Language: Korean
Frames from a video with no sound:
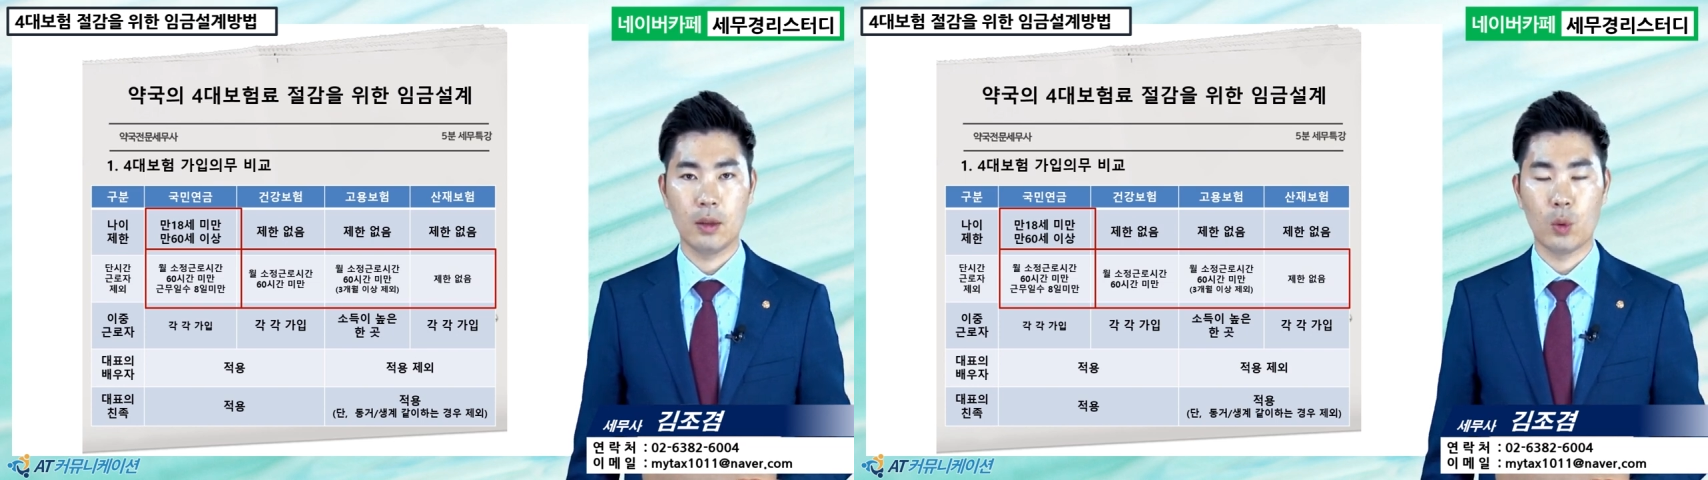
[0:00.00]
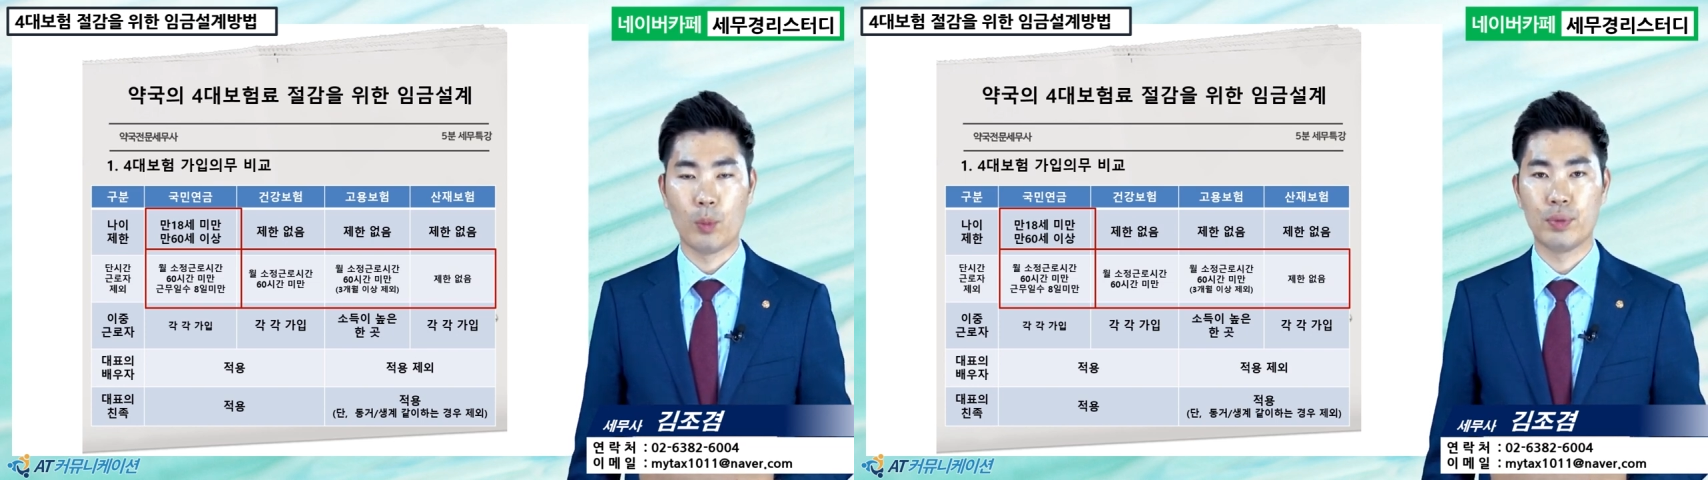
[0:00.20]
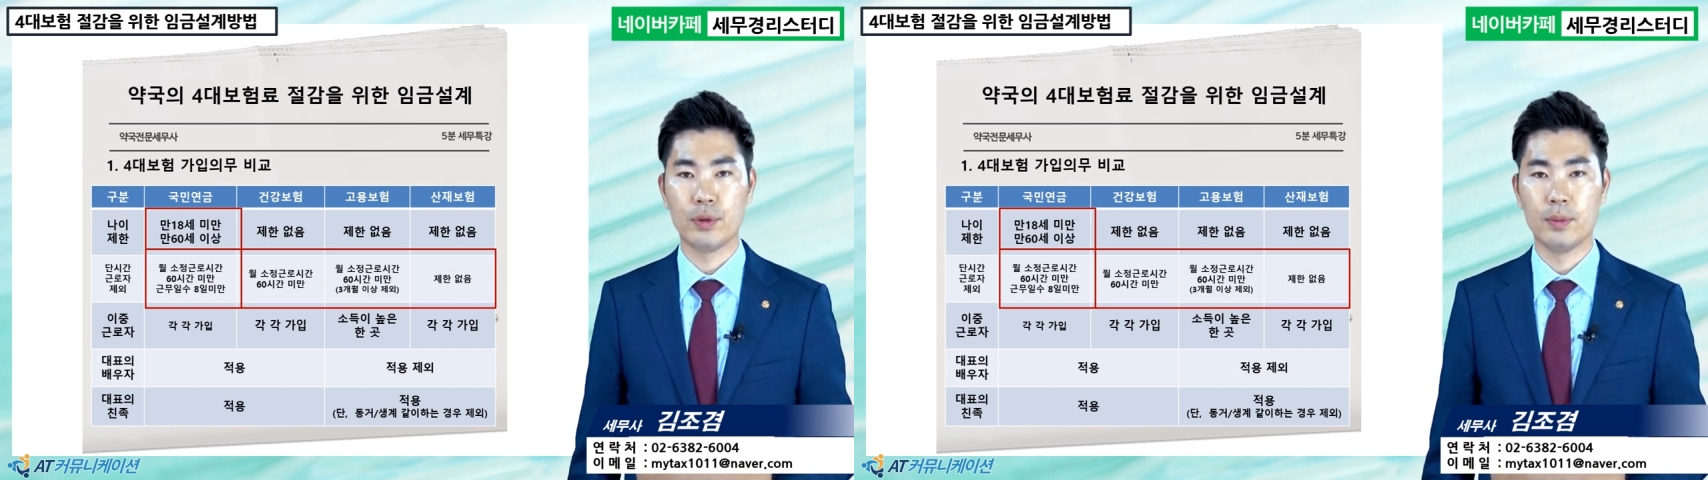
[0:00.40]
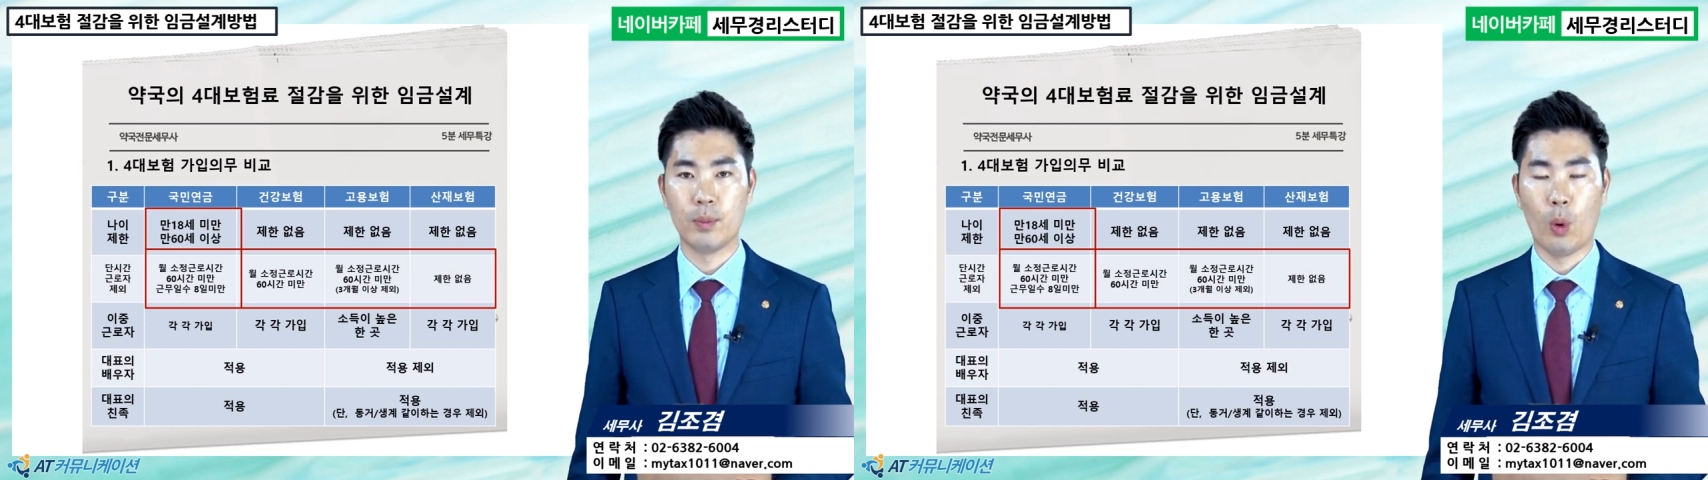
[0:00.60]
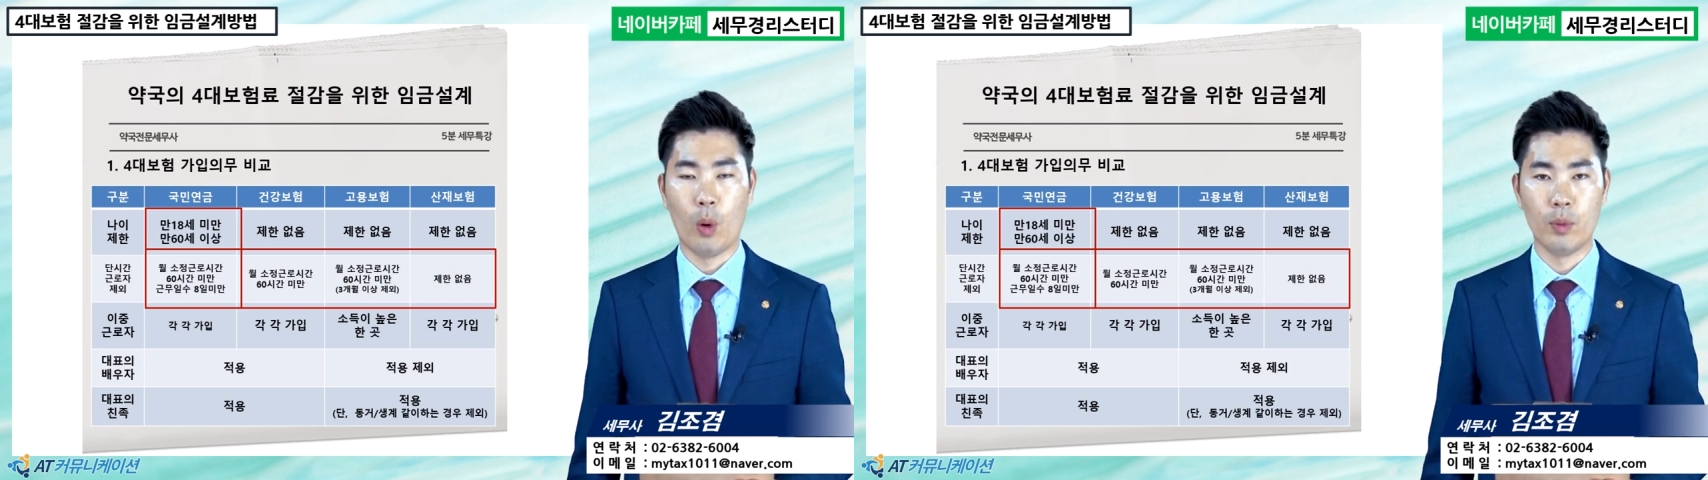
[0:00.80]
높은
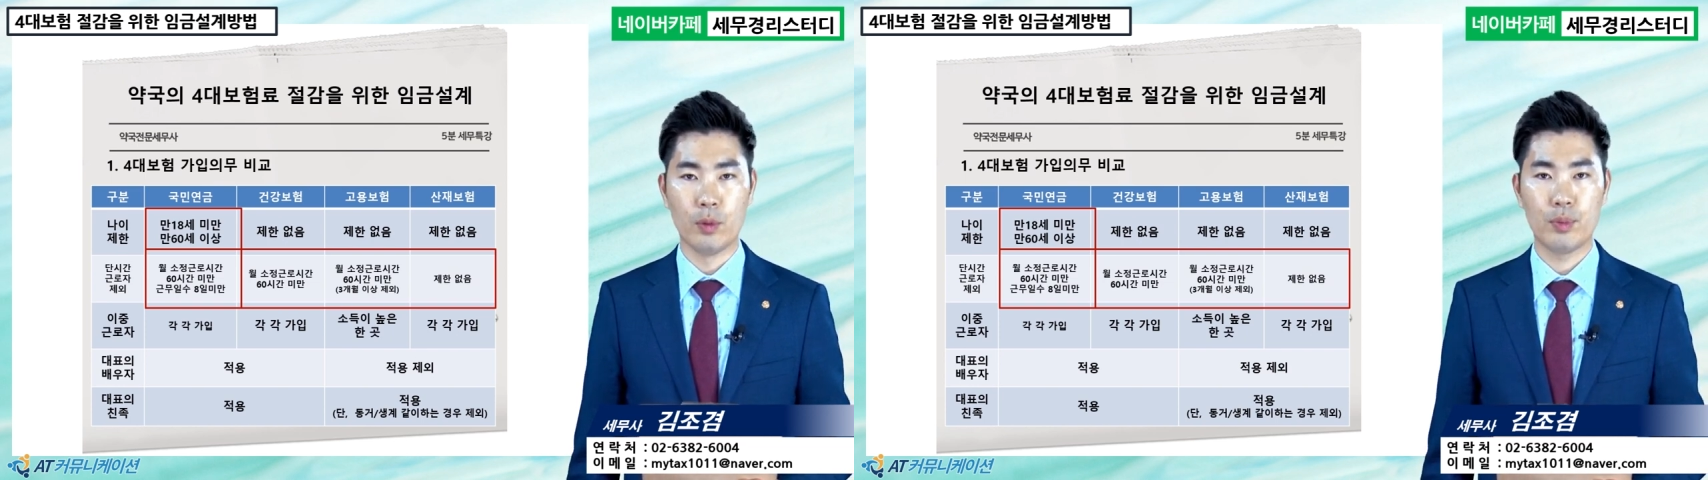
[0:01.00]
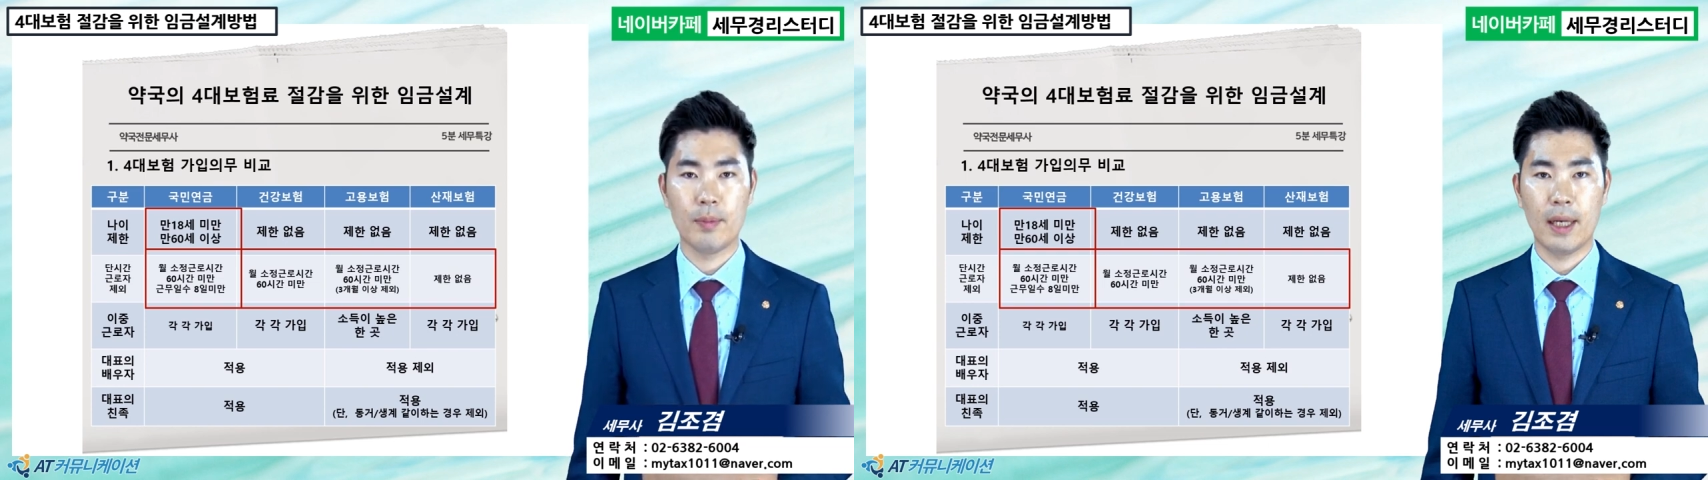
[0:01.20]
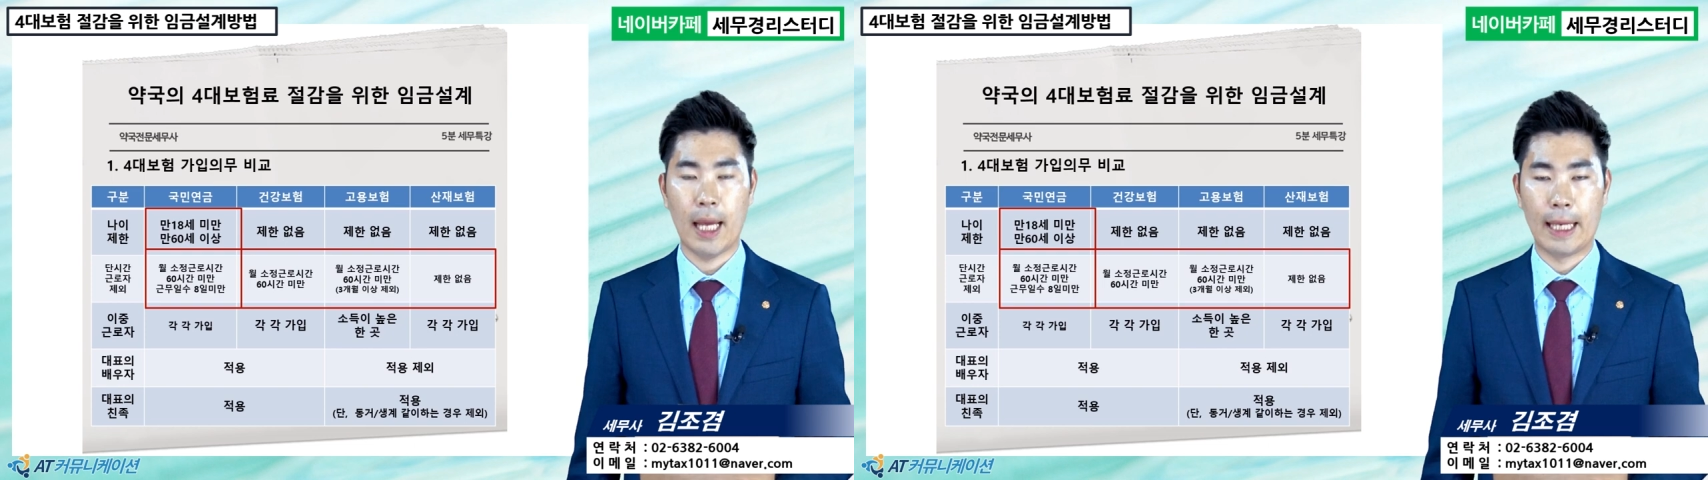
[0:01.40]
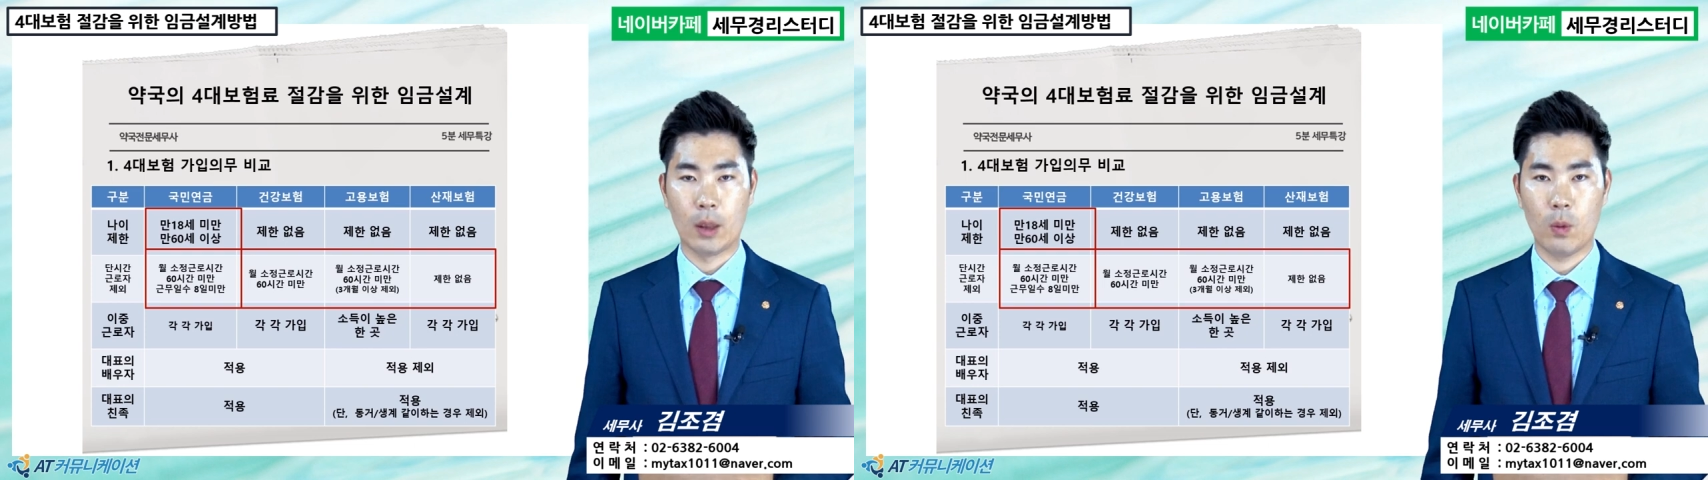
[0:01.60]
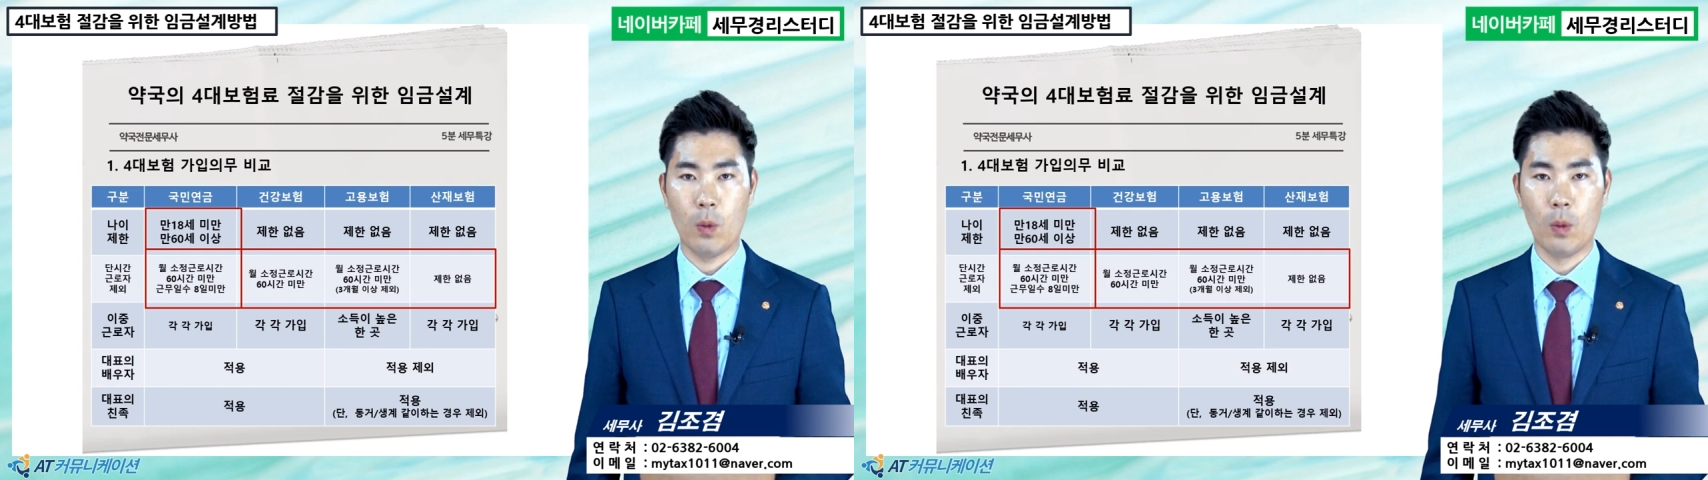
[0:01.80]
보험료뿐만이
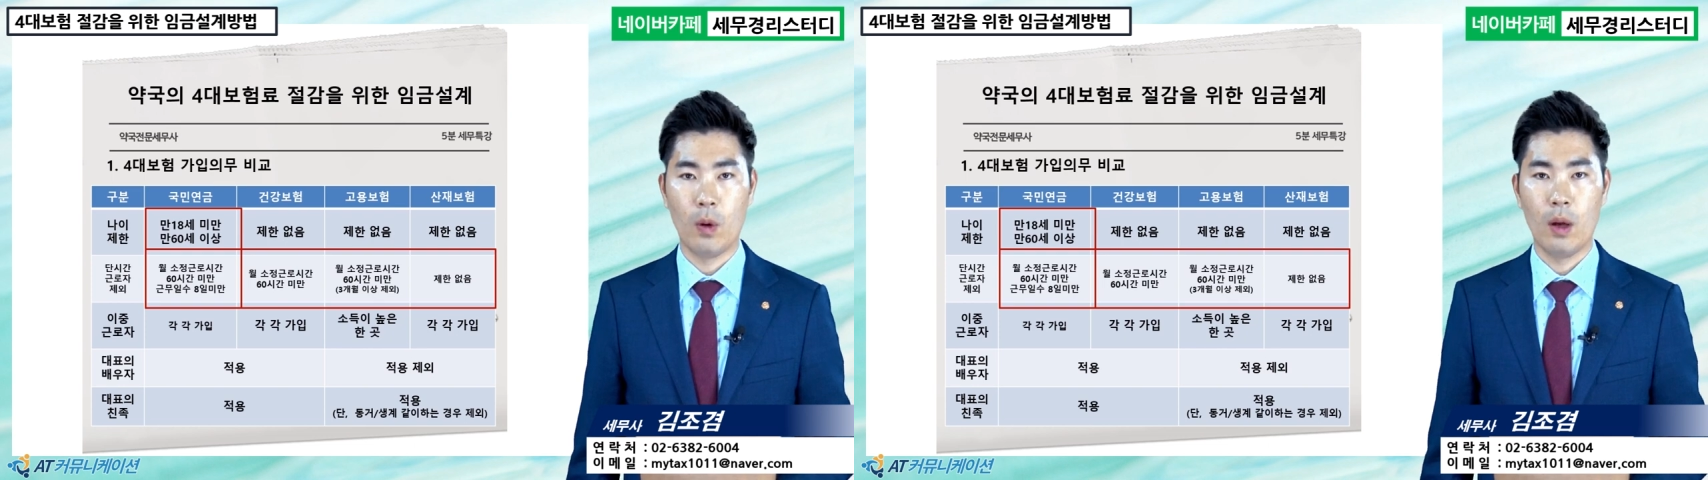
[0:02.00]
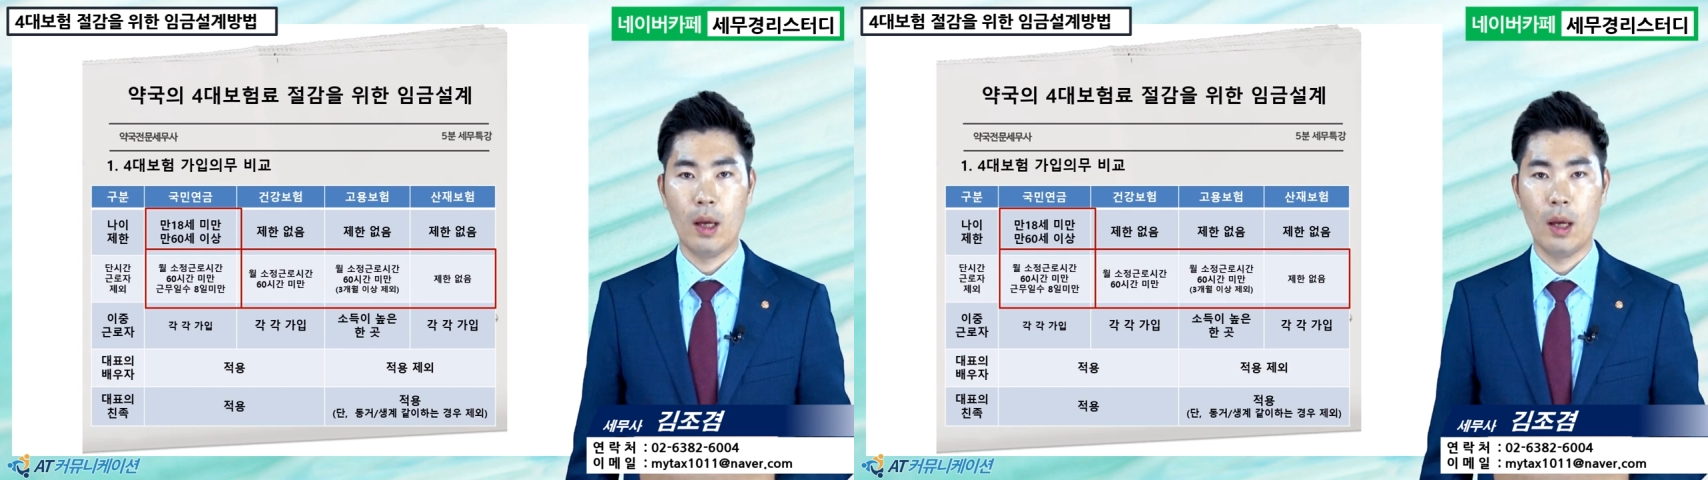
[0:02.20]
아니고